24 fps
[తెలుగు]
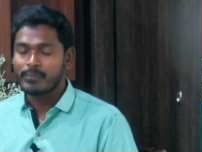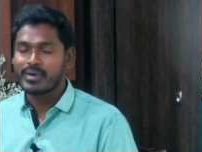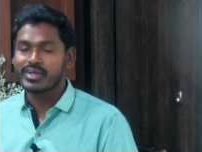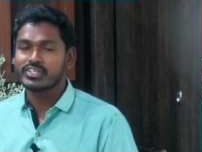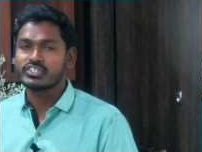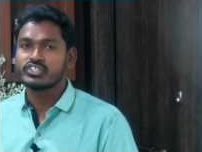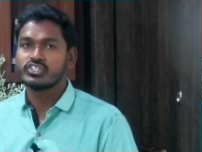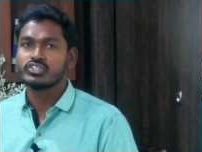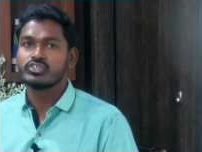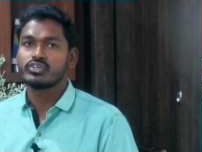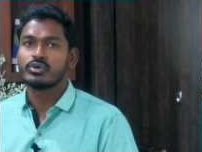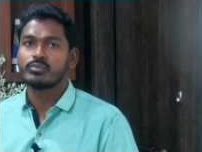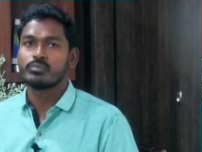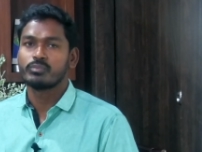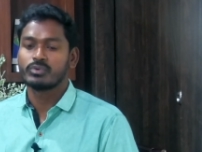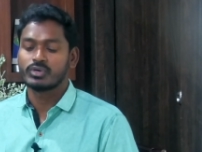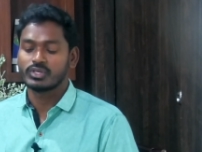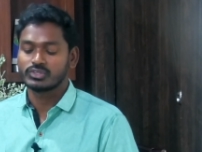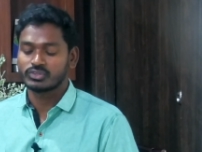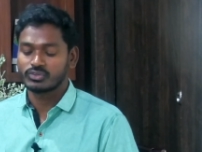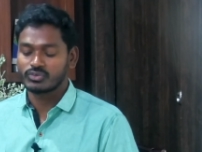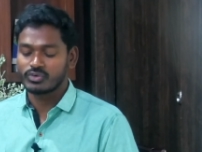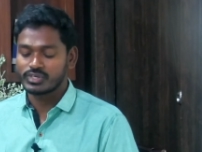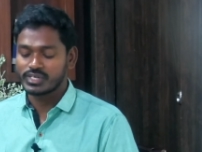
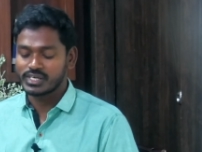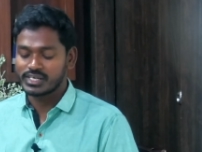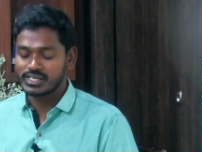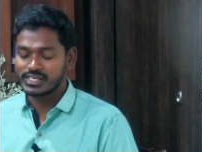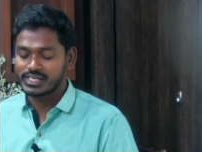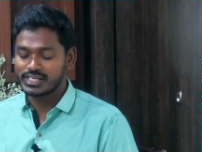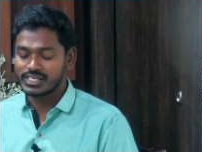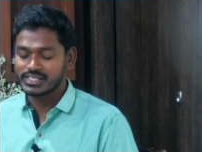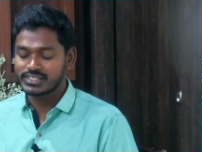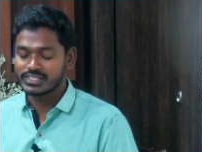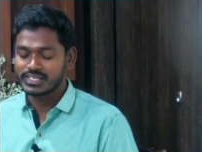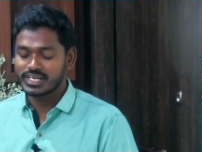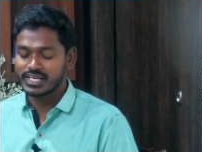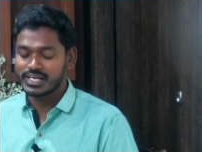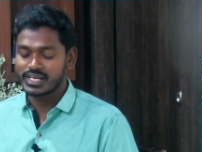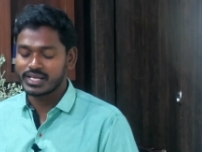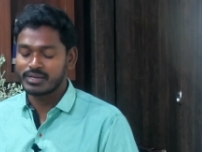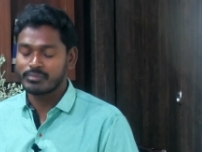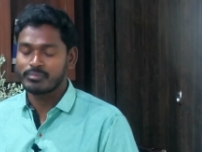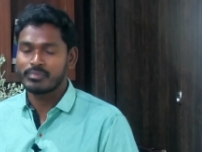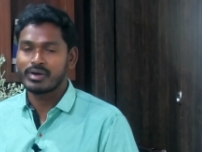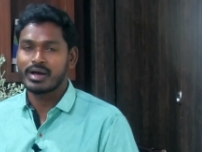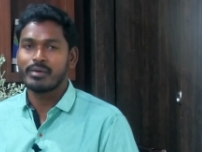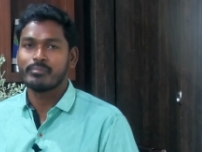పచ్చినొప్పులతో ఇంటికి
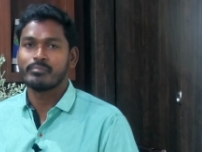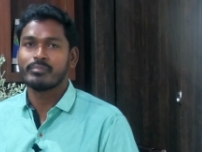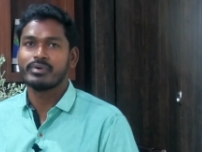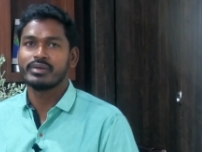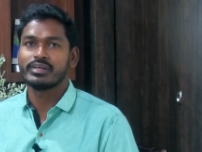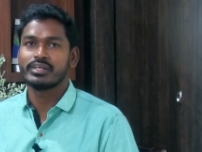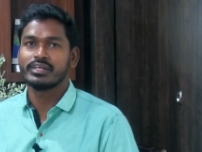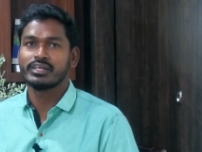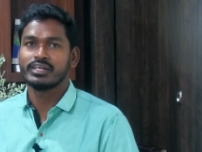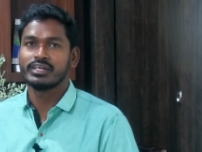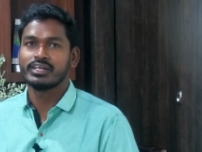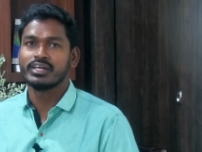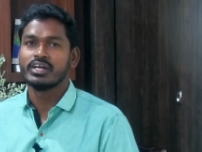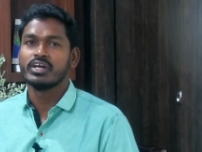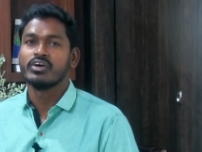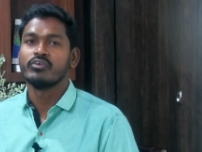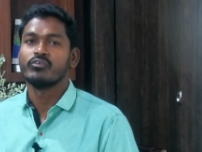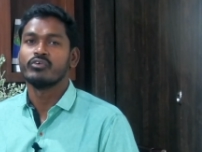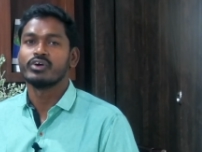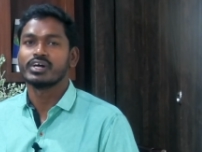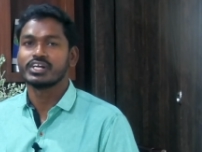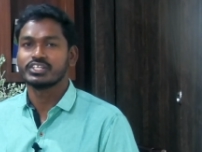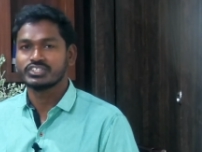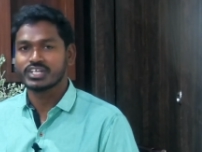చేరే మా అమ్మనే
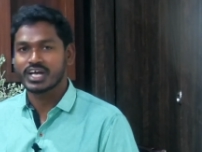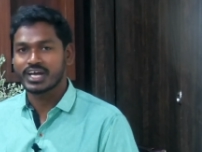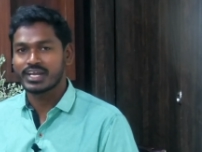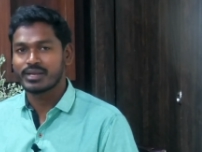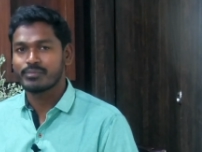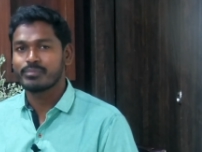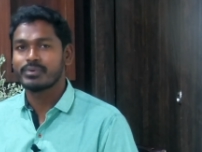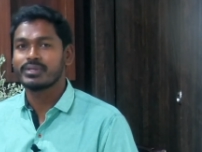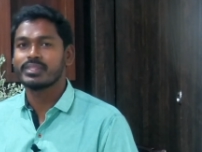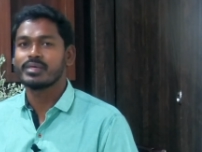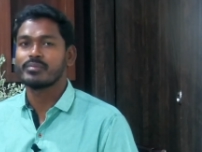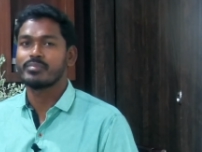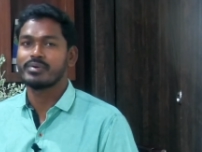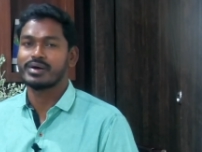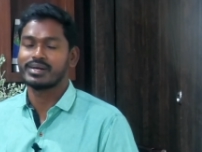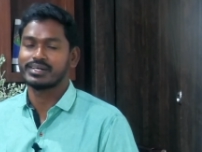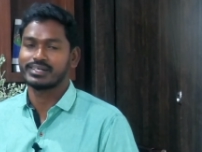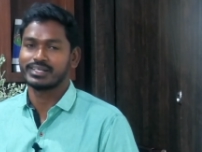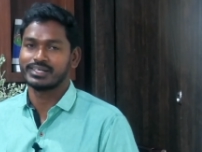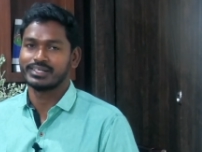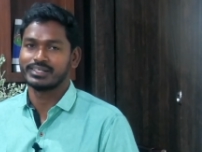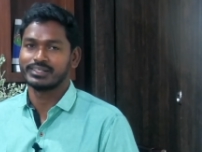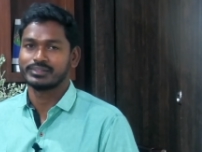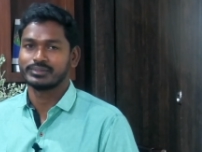ఒక జానపద
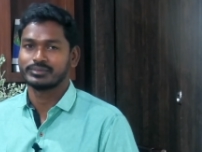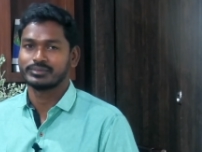పాట